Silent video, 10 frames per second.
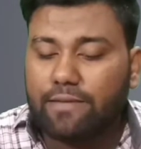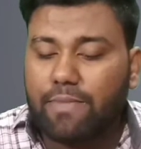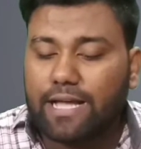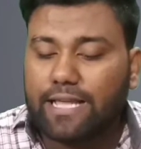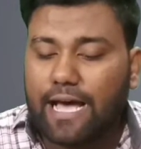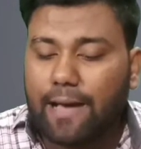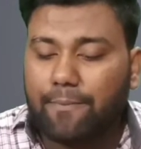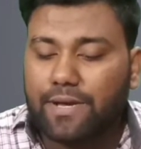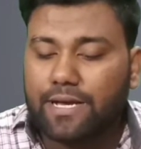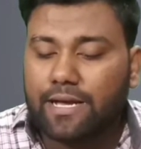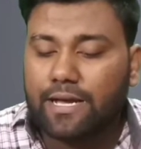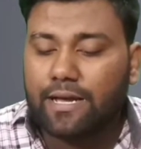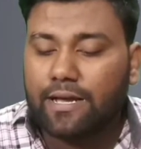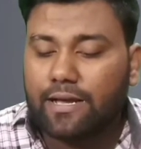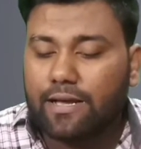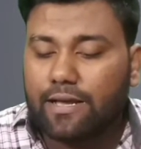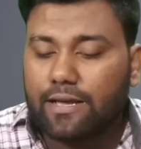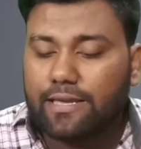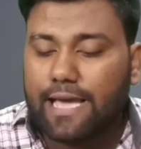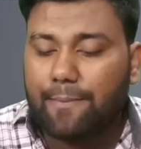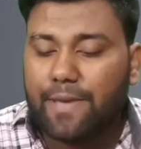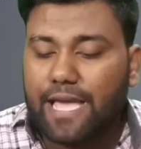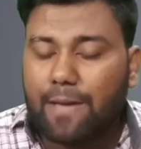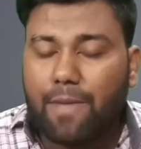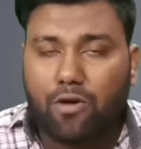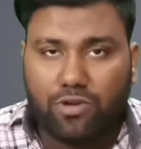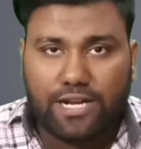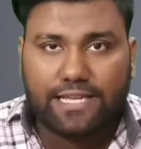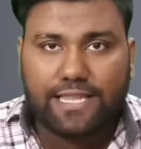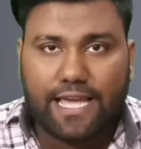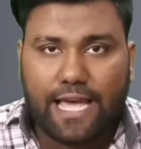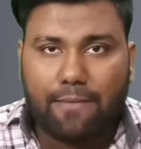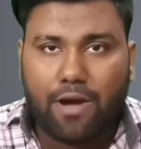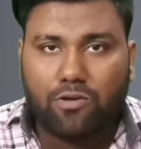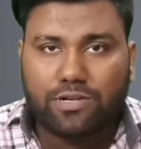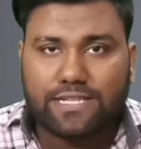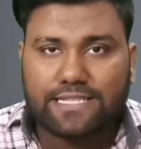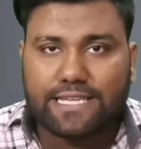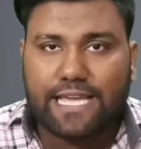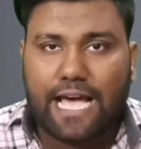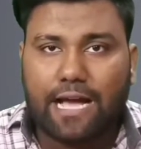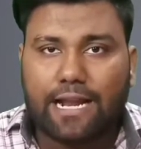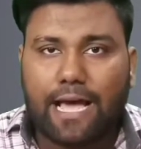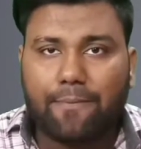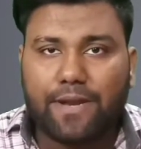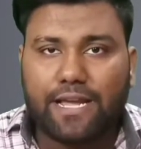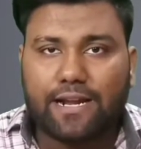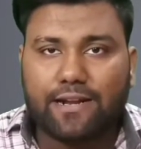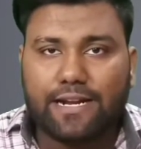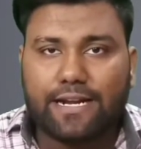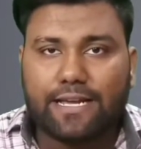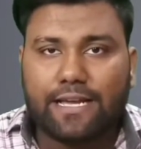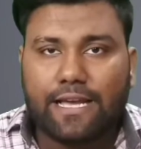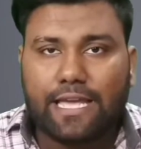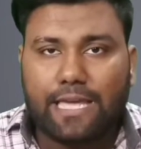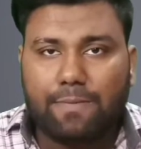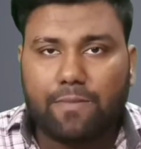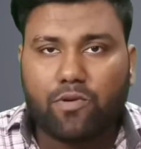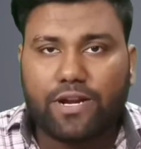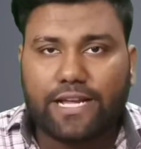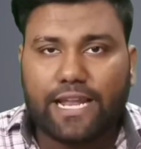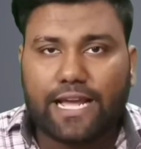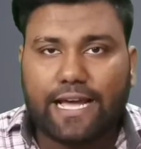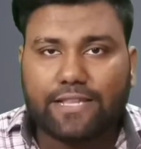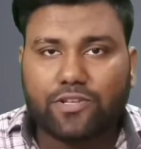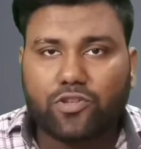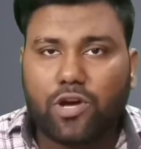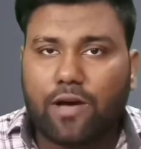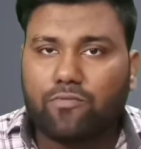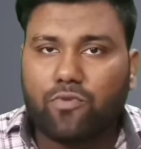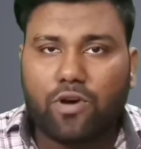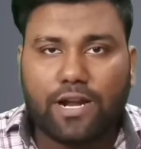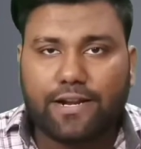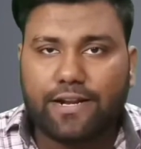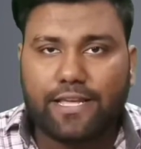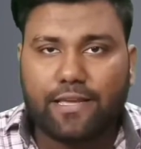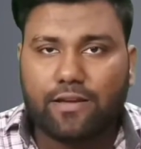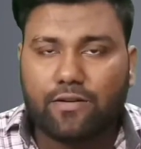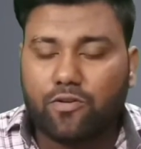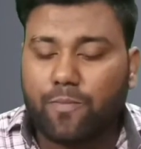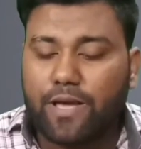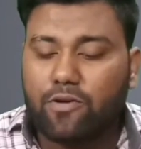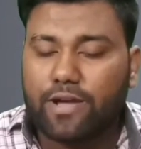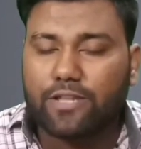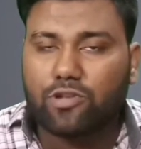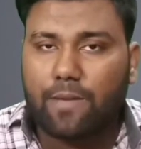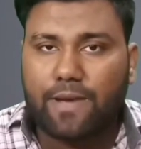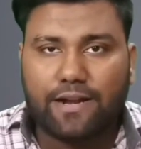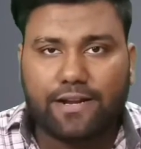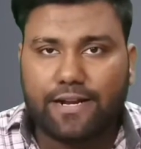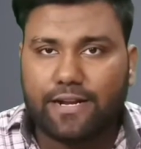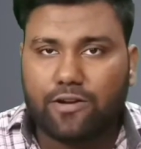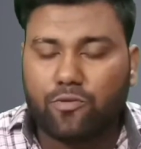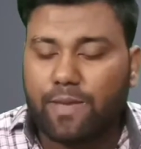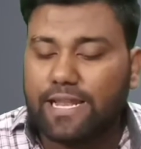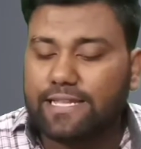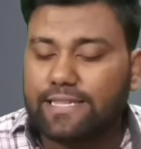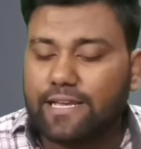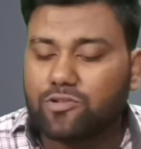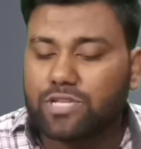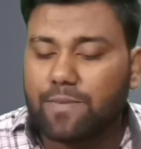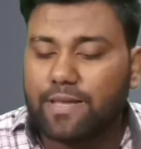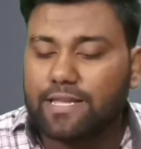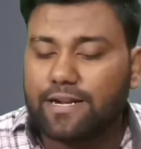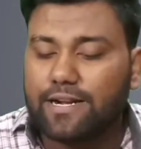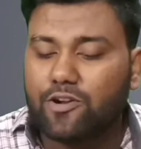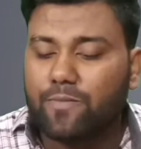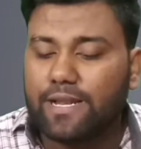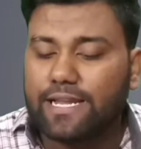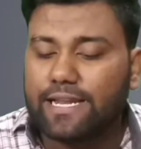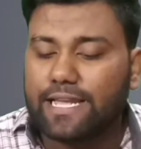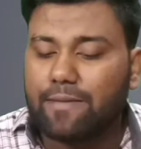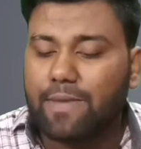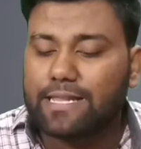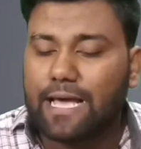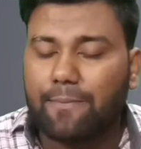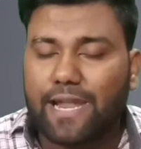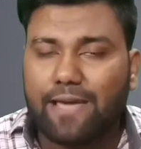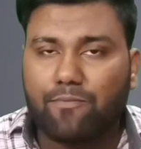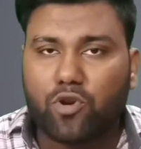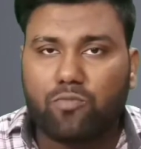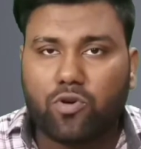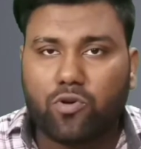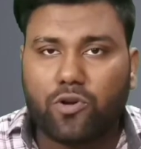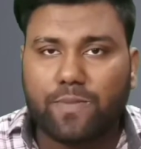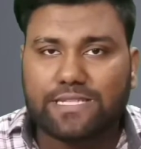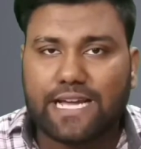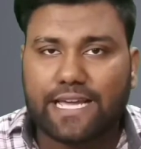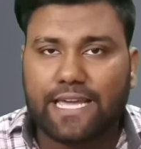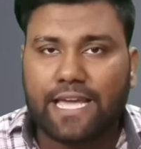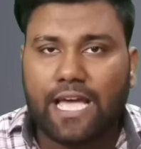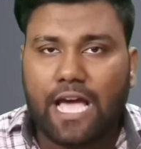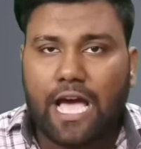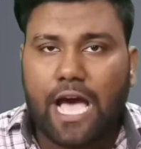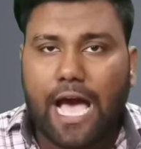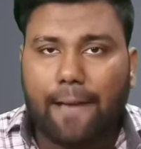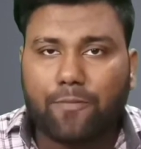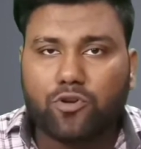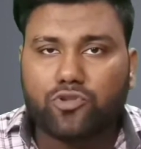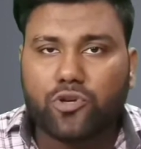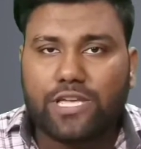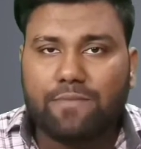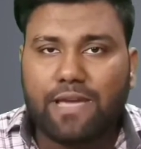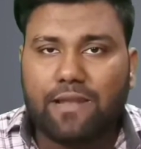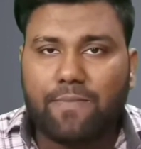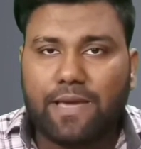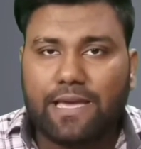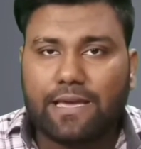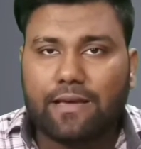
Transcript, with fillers: के बाद आप यहाँ पे अमाउंट लिख दे अमाउंट जैसे कि अगर आपने हंड्रेड ई पी पॉइंट का लगाया था तो आप वो हंड्रेड e रुपये हो गए तो आप हंड्रेड रुपये लिख दे उसके बाद हंड्रेड रुपये लिखने के बाद अप्लाई प्रोमो कोड पे जाके आपको जो ईमेल पे